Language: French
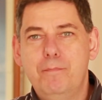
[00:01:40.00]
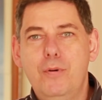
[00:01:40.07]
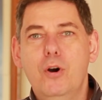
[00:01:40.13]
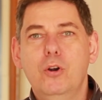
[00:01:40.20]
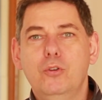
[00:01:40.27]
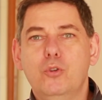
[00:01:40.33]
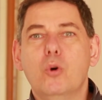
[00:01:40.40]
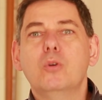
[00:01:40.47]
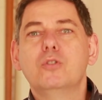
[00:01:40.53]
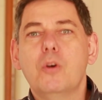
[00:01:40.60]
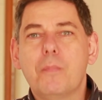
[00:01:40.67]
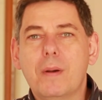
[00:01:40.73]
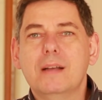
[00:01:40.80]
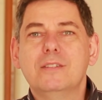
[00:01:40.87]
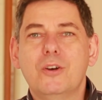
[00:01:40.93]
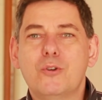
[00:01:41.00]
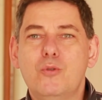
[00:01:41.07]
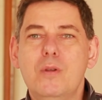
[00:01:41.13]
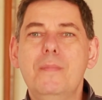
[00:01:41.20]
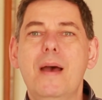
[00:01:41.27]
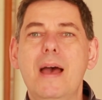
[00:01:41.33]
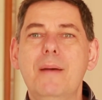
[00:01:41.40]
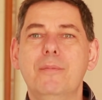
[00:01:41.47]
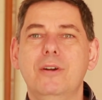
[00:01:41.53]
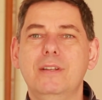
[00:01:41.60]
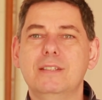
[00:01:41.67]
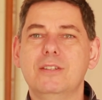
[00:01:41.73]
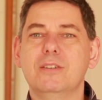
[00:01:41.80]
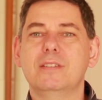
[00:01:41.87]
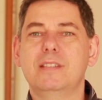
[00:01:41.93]
Paul donc se présente lui-même en
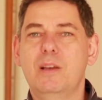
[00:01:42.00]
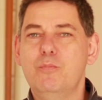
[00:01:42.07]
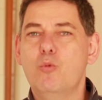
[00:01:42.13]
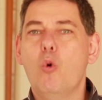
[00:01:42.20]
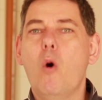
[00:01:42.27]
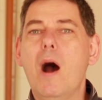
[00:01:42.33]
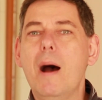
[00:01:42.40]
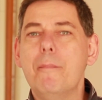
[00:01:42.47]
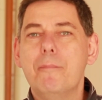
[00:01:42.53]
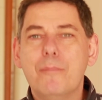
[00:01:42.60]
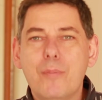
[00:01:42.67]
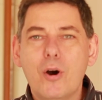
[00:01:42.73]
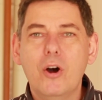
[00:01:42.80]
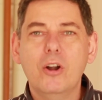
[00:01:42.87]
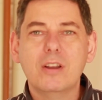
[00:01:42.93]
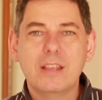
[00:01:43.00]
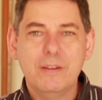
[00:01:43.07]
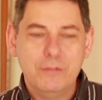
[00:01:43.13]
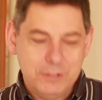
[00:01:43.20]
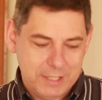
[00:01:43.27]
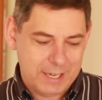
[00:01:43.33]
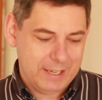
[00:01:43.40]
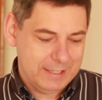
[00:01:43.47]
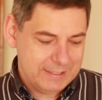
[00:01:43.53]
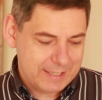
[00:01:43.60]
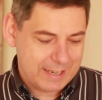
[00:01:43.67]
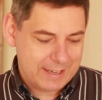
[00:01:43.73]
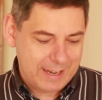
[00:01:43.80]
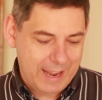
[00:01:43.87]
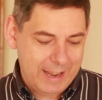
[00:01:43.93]
disant c'est moi, Paul, qui vous écris
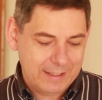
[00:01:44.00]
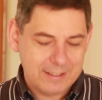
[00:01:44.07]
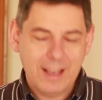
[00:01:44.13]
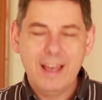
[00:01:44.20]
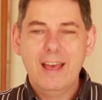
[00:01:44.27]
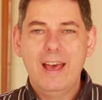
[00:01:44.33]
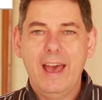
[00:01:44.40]
cette lettre,